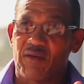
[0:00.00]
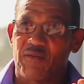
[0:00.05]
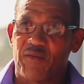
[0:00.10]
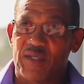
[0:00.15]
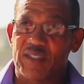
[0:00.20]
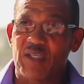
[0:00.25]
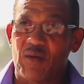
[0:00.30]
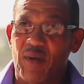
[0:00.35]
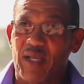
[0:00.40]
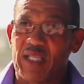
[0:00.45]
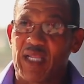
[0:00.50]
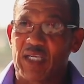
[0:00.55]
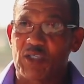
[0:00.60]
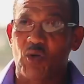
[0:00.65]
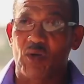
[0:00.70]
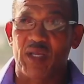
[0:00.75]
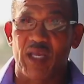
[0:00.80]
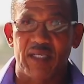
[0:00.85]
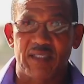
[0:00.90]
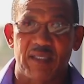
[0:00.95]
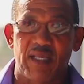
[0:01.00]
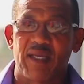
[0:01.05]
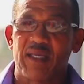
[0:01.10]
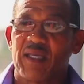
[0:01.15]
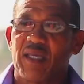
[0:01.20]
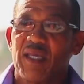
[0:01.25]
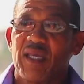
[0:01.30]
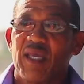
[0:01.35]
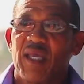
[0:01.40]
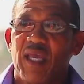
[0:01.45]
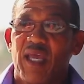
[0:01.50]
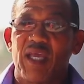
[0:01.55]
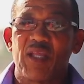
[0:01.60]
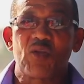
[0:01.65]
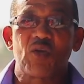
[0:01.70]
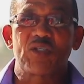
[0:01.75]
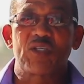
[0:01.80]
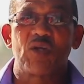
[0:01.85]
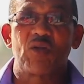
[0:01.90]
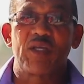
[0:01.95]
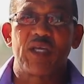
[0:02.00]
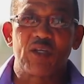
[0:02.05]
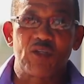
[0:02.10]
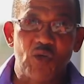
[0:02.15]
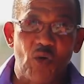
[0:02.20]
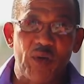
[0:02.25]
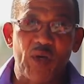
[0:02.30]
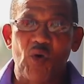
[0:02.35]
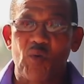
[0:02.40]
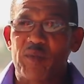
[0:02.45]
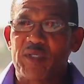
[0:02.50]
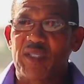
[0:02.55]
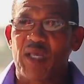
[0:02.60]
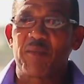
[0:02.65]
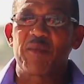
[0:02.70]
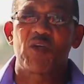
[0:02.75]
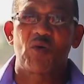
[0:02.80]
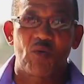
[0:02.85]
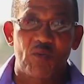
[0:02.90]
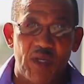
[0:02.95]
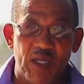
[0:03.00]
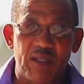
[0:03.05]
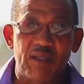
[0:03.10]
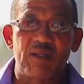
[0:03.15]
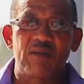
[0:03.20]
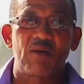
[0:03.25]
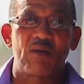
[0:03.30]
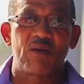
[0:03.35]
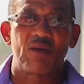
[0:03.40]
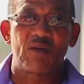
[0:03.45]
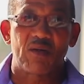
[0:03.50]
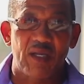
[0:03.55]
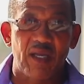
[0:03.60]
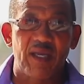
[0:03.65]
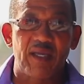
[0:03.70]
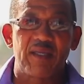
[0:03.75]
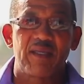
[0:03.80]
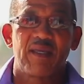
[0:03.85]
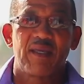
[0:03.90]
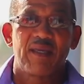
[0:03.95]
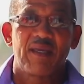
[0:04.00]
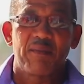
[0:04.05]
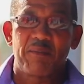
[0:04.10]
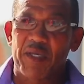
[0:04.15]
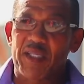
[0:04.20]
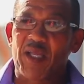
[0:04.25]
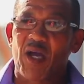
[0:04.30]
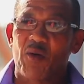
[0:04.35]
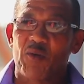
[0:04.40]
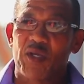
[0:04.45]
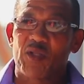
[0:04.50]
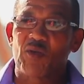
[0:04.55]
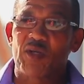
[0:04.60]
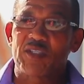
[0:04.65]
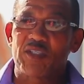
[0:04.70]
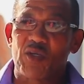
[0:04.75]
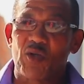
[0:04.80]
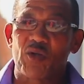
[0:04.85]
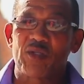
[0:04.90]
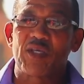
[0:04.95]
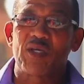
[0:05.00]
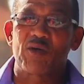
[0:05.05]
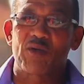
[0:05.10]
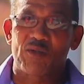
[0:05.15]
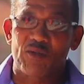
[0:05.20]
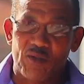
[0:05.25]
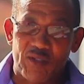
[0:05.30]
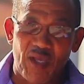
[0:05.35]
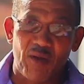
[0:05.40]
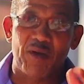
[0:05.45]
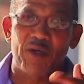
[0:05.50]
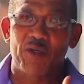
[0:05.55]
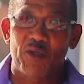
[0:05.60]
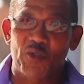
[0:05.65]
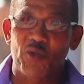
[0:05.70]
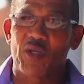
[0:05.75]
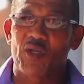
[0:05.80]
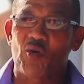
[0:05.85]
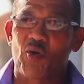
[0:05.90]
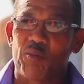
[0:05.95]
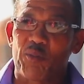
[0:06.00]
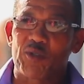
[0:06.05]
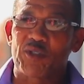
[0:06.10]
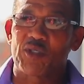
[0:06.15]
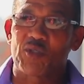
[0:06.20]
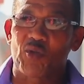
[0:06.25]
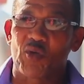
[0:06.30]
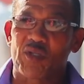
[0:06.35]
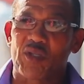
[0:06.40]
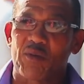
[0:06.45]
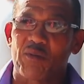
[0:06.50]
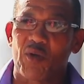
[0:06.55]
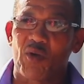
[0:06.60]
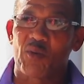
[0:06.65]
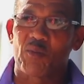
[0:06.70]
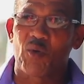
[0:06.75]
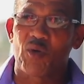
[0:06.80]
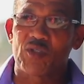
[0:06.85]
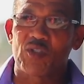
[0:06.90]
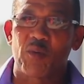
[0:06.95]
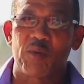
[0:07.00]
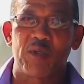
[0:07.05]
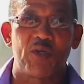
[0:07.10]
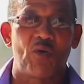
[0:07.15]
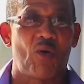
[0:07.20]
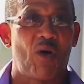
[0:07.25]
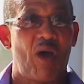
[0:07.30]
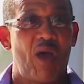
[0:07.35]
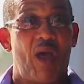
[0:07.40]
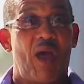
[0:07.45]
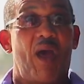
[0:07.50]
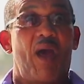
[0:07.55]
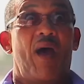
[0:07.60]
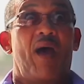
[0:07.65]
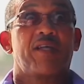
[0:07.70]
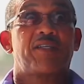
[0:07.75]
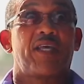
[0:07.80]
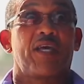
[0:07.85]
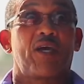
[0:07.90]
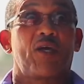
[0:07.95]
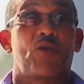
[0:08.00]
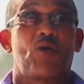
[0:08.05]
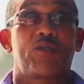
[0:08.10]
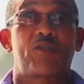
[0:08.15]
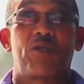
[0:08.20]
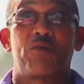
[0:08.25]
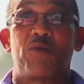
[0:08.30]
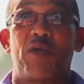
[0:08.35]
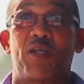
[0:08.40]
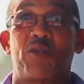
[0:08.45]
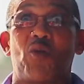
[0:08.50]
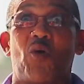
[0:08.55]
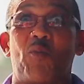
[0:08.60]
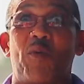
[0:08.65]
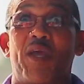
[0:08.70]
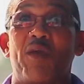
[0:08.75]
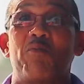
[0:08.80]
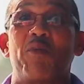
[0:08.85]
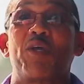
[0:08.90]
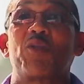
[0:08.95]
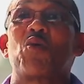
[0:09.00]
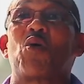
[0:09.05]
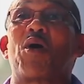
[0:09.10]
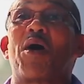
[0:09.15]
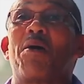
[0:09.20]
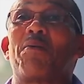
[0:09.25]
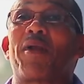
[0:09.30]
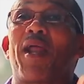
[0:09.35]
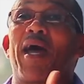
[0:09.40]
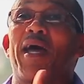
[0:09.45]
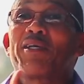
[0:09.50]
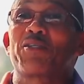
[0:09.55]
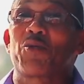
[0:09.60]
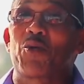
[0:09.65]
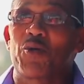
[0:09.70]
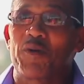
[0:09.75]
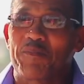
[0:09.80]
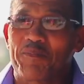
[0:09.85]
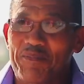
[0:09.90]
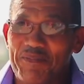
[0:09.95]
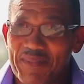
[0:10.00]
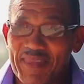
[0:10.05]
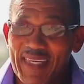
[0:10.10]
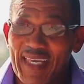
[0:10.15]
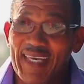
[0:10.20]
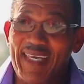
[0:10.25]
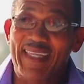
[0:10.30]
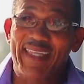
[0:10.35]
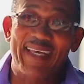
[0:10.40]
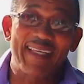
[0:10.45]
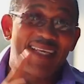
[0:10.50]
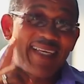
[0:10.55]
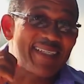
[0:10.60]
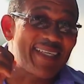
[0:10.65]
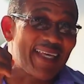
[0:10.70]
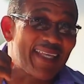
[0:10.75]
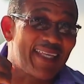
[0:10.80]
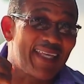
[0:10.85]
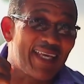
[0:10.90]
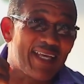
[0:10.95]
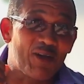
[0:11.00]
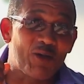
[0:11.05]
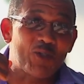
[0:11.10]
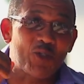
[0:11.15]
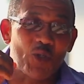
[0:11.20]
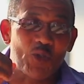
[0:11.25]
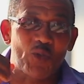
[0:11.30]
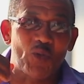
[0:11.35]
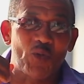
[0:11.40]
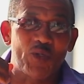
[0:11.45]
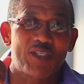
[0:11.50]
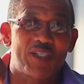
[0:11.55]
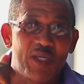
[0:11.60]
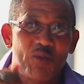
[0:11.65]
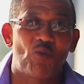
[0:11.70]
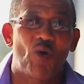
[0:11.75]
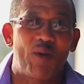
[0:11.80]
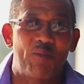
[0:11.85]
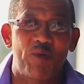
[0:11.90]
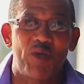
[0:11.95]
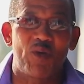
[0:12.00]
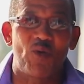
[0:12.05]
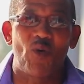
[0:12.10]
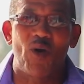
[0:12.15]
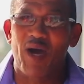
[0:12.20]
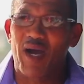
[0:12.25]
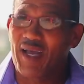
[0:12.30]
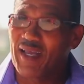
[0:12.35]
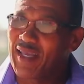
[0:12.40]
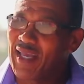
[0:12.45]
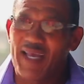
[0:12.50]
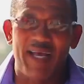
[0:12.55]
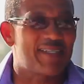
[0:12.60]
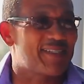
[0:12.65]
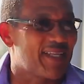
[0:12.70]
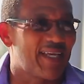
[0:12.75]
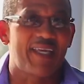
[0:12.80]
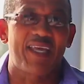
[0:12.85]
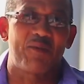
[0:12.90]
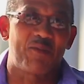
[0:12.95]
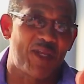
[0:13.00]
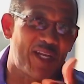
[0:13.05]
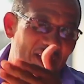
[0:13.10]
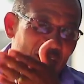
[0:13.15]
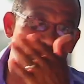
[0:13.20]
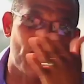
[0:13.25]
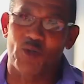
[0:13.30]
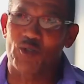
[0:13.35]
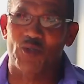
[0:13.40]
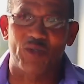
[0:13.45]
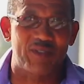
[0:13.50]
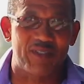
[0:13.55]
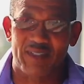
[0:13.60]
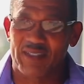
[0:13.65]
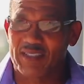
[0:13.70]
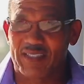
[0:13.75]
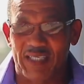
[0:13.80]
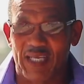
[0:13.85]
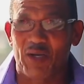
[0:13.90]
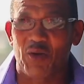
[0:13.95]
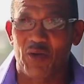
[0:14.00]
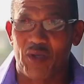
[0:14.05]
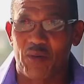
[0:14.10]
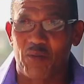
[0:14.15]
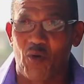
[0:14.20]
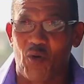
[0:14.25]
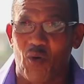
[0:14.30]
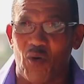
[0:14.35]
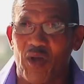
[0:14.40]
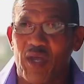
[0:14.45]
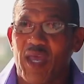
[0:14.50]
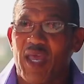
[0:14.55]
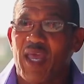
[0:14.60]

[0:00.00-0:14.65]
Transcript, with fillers: Festival de las Orquestas. Entonces yo le dije, Joe, ¿cómo está? Me dijo, bien. Digo, ok. Me estaba viendo así, yo le digo, tú sabes que yo soy el compositor de Bolón Me dijo, se quedó sirviéndome y me dio un abrazo. Y ah. desde ese día nosotros nos hicimos amigos hasta que, mira, Dios se lo llevó.